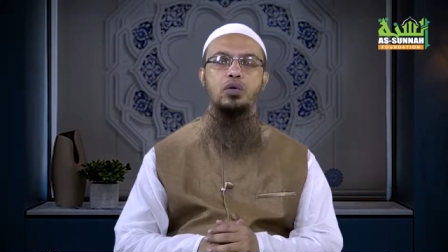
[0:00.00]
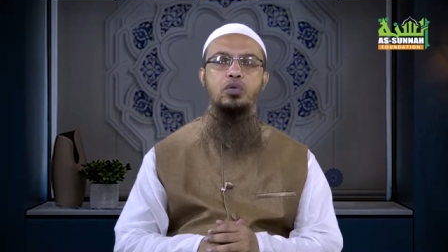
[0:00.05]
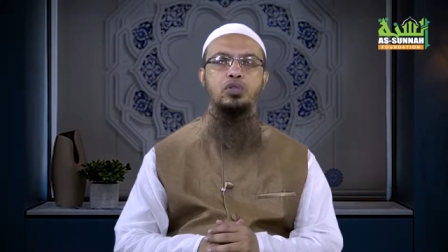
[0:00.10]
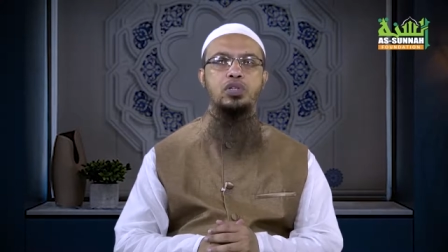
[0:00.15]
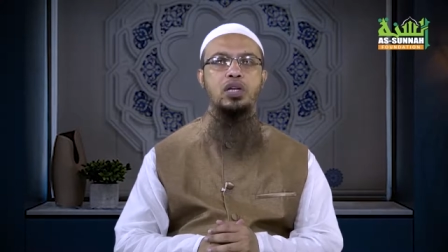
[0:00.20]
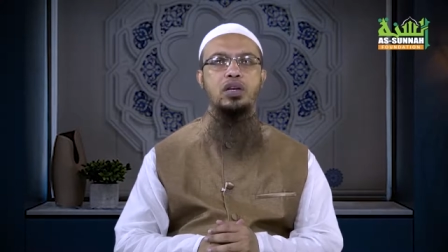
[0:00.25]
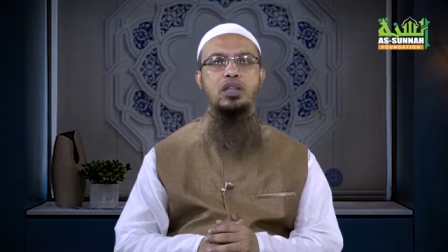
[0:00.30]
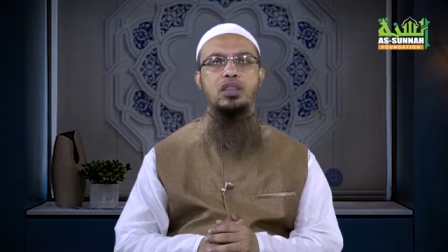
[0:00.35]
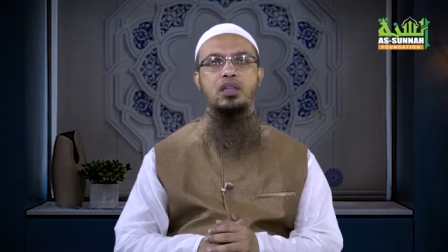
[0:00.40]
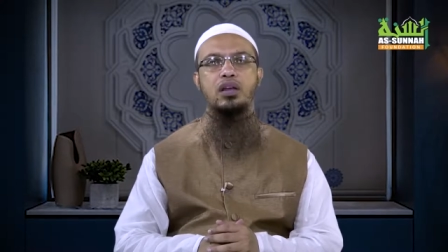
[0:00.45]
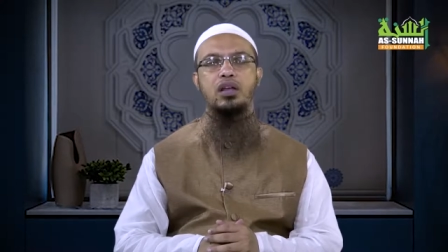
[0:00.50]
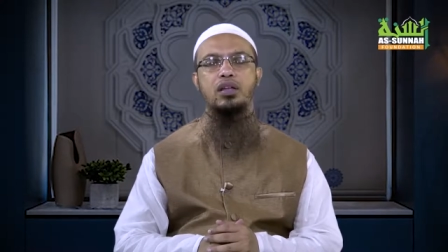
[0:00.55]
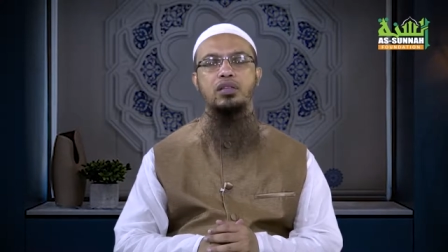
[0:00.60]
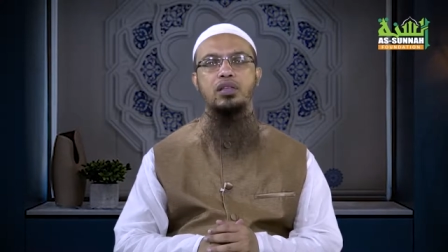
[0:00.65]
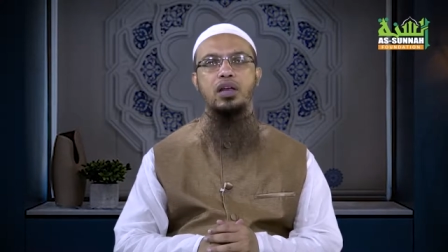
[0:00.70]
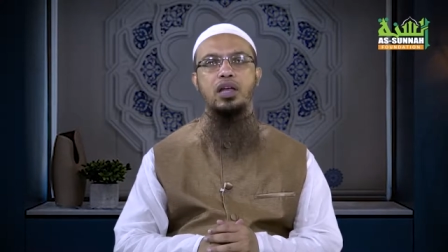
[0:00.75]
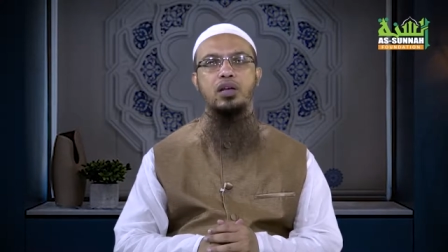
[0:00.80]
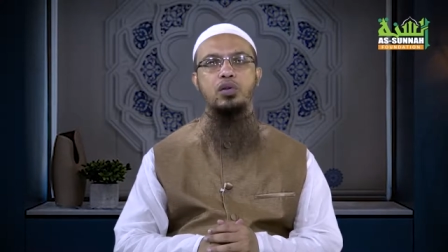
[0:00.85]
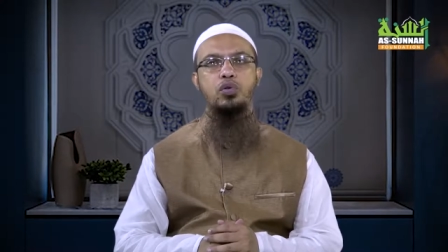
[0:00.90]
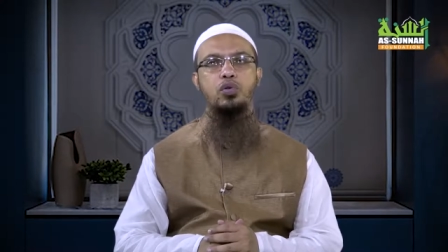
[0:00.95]
হোসান রাজিল্লা
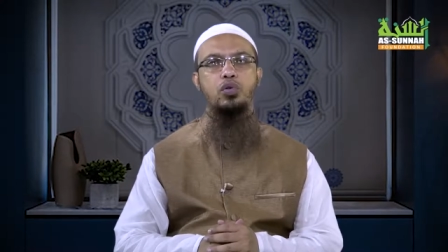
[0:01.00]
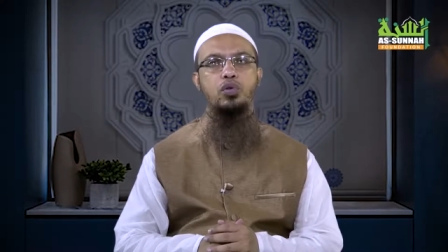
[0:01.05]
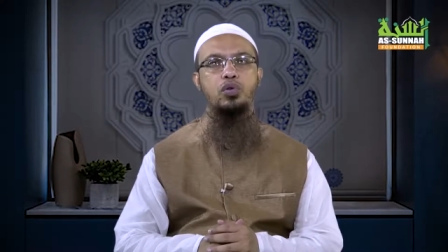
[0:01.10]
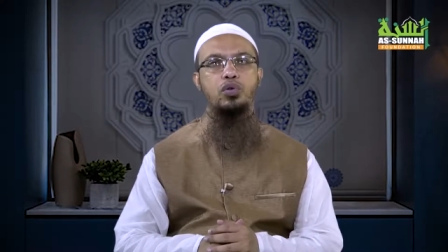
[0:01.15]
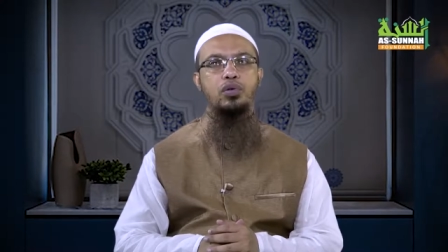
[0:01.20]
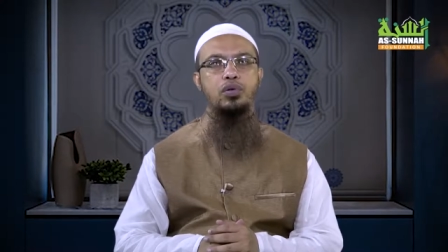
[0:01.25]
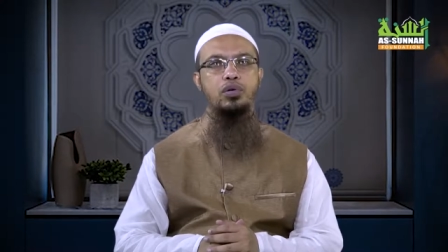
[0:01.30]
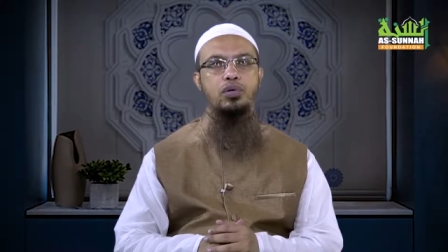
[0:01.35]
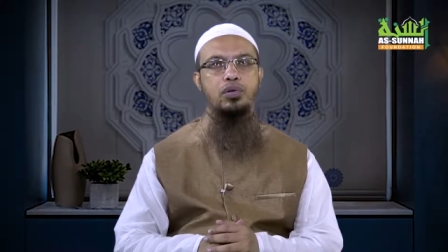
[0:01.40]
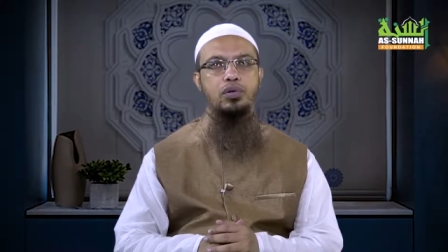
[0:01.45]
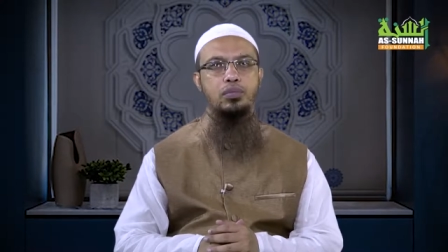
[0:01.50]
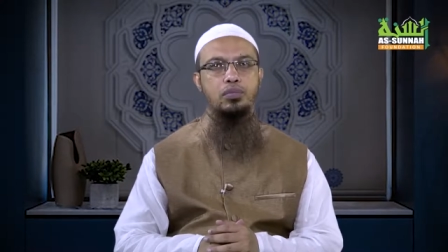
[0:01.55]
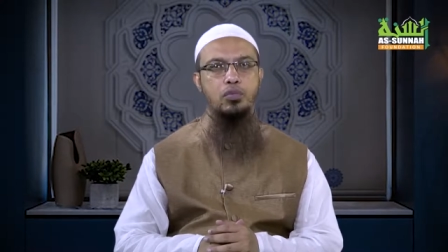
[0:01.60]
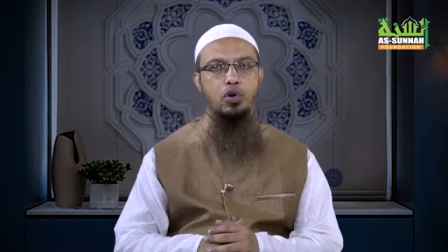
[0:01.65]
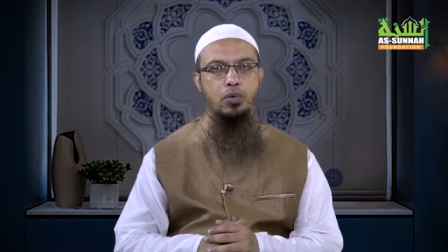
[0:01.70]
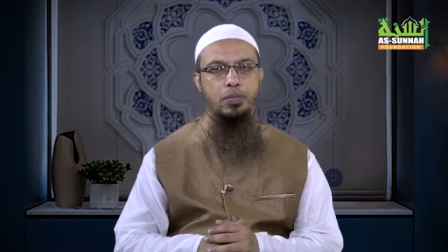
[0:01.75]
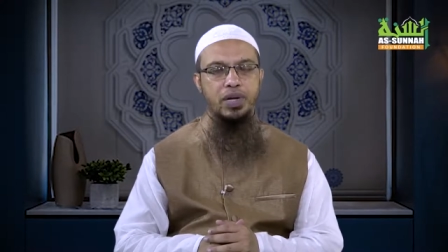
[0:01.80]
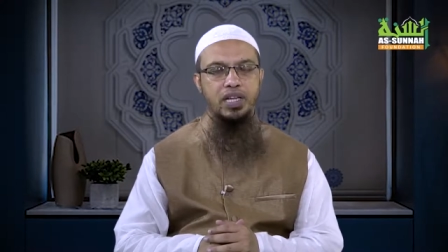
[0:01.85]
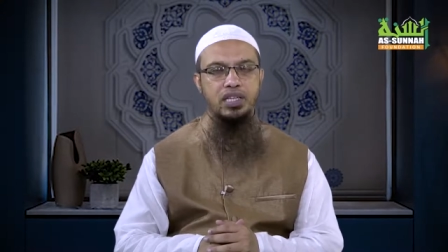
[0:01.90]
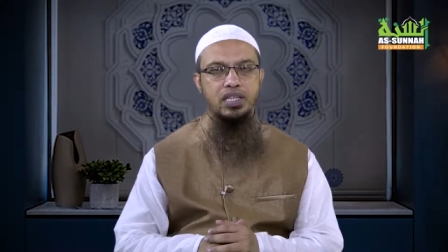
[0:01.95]
তালানহুর
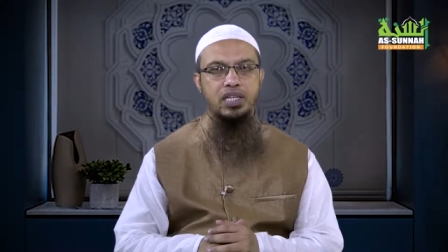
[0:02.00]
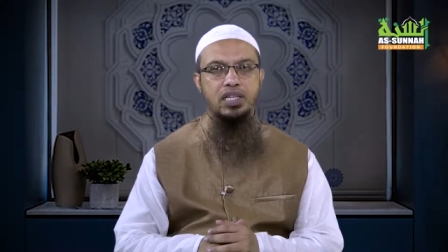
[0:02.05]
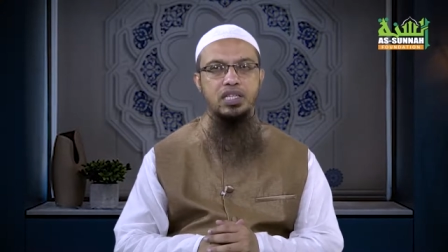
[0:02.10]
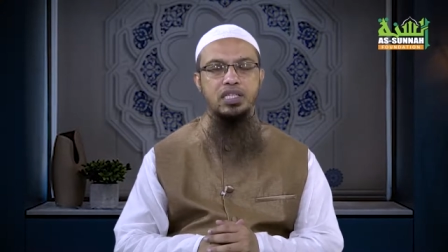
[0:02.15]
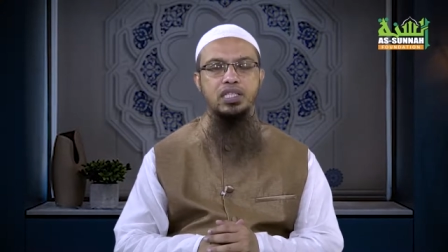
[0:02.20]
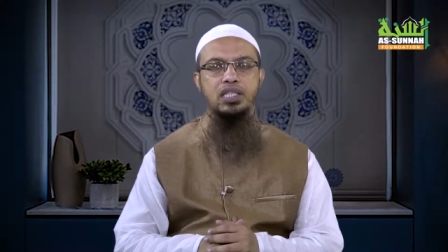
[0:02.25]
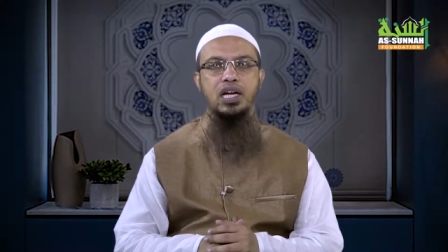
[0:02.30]
মর্মান্তিক